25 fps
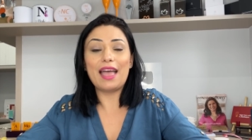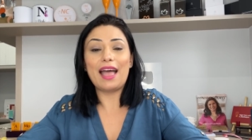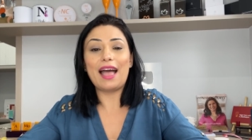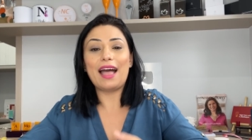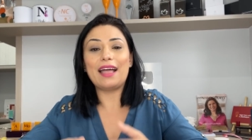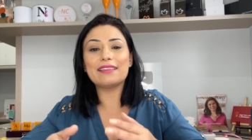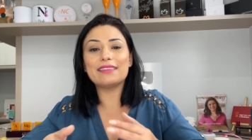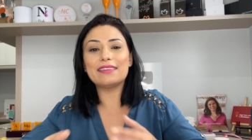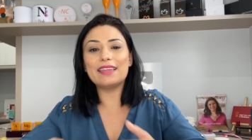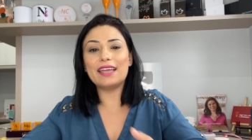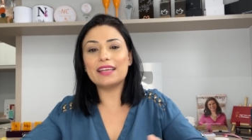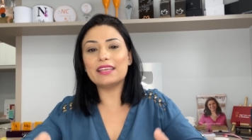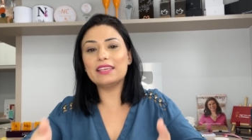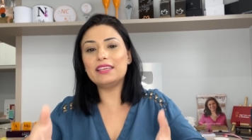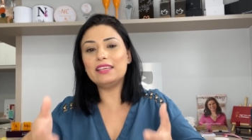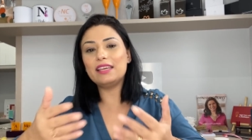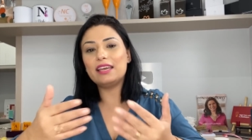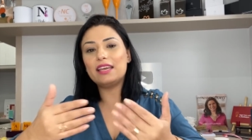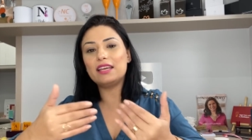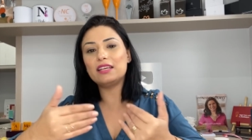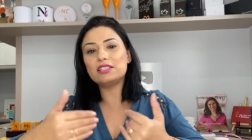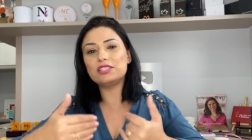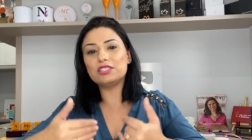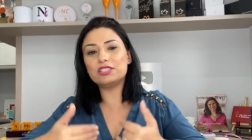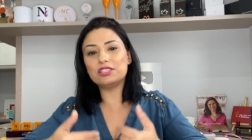até que
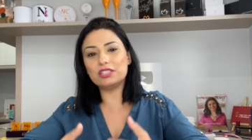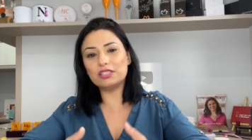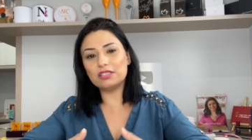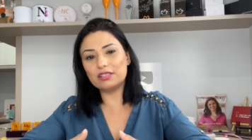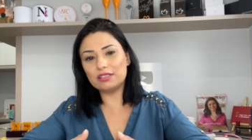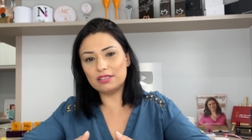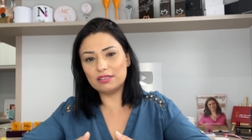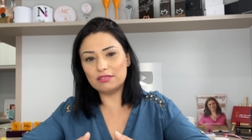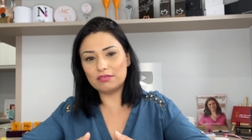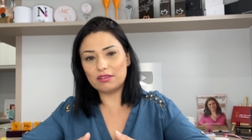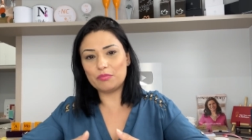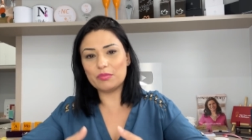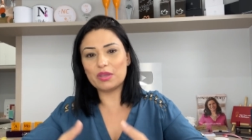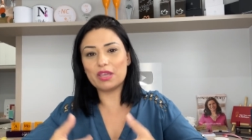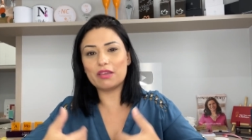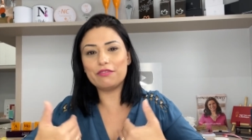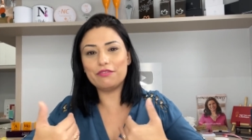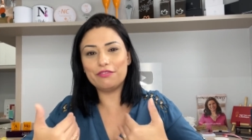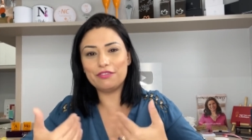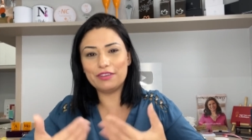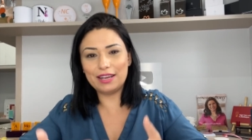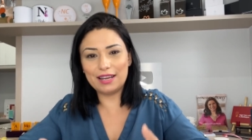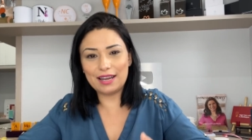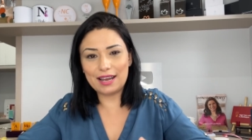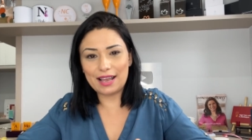este ano a minha
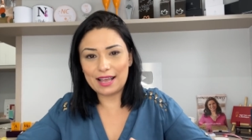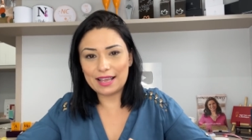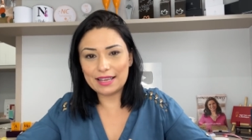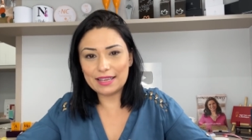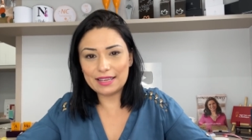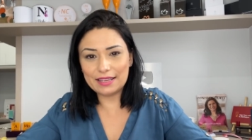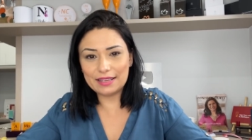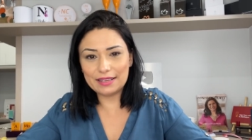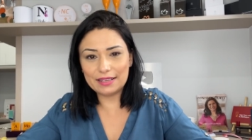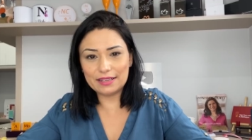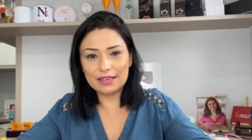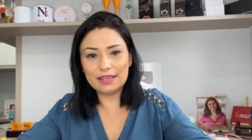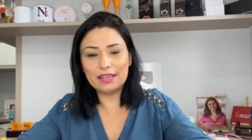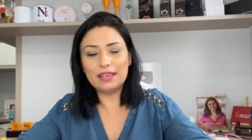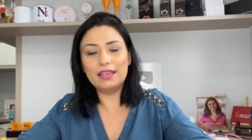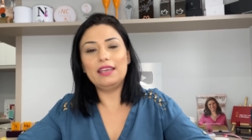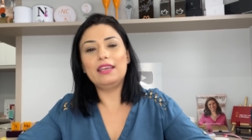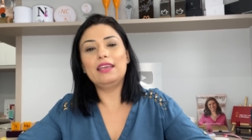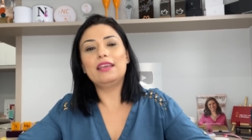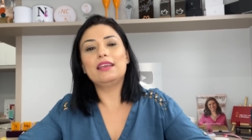filha, Rayane,